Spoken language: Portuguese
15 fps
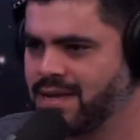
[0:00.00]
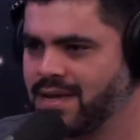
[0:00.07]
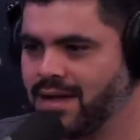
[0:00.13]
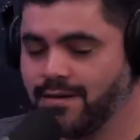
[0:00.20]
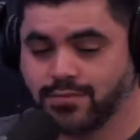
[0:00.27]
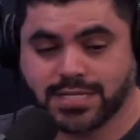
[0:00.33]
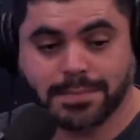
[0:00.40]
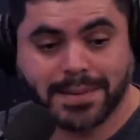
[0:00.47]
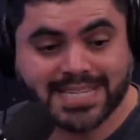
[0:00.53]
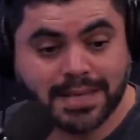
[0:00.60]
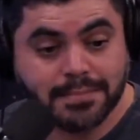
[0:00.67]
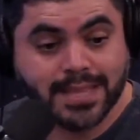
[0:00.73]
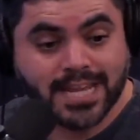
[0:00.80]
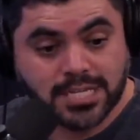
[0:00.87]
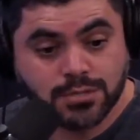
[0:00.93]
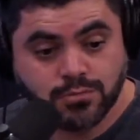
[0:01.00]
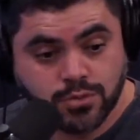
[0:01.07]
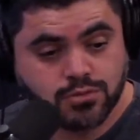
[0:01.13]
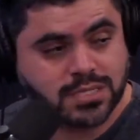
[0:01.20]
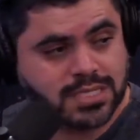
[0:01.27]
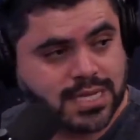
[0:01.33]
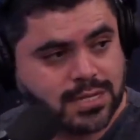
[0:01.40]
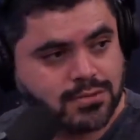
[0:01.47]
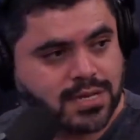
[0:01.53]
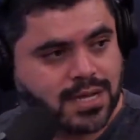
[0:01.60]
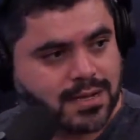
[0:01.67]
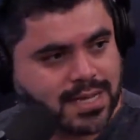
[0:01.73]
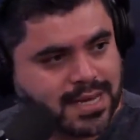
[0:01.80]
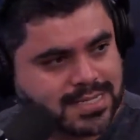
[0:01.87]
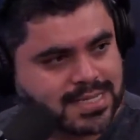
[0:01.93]
É, você percebe desde muito cedo
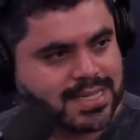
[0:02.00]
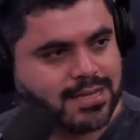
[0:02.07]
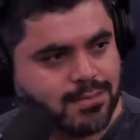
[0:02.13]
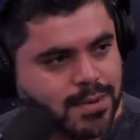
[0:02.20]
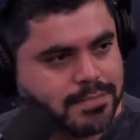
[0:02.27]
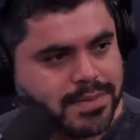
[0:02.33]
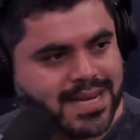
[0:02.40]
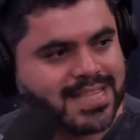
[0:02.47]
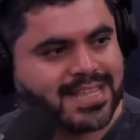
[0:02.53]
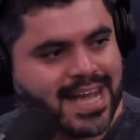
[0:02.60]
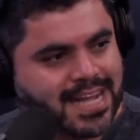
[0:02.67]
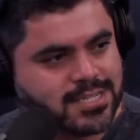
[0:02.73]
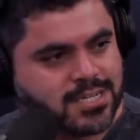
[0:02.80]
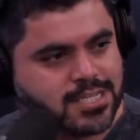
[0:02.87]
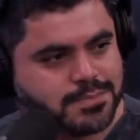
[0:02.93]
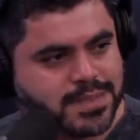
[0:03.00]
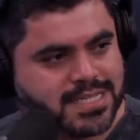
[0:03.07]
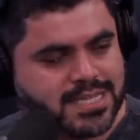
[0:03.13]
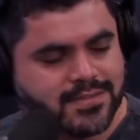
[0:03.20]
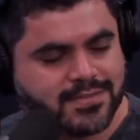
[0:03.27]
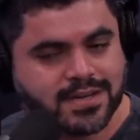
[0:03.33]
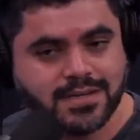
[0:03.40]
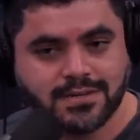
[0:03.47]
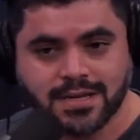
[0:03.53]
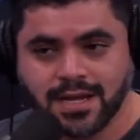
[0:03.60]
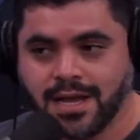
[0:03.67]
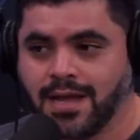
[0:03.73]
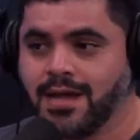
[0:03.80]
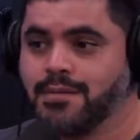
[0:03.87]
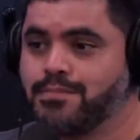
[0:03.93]
que a criança tem uma habilidade ali específica. É
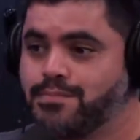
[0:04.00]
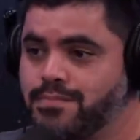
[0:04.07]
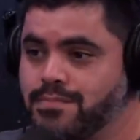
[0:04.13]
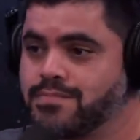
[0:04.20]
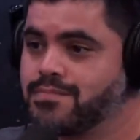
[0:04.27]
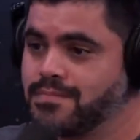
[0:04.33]
isso que falam, né?